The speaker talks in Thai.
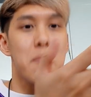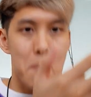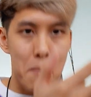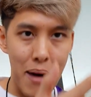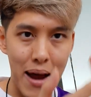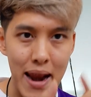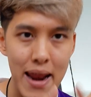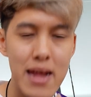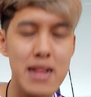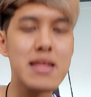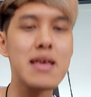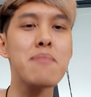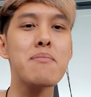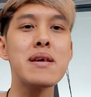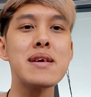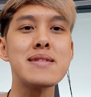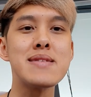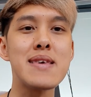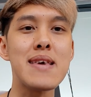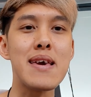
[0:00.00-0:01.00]
มาเล่นที่
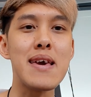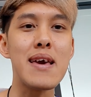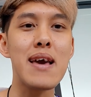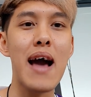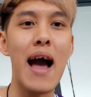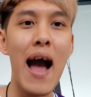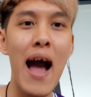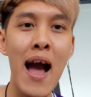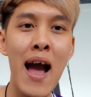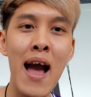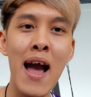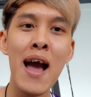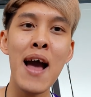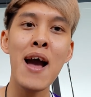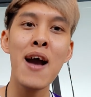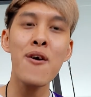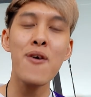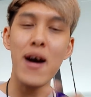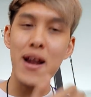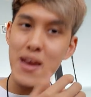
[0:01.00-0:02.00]
บีจี อ้า
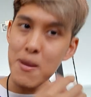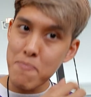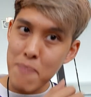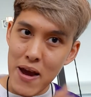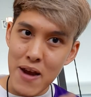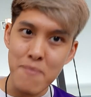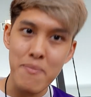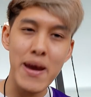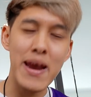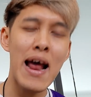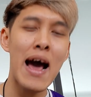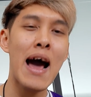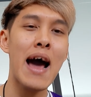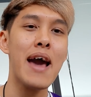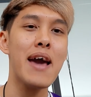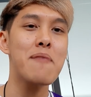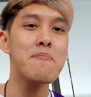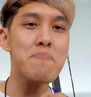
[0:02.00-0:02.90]
วอันนี้เป็นไปได้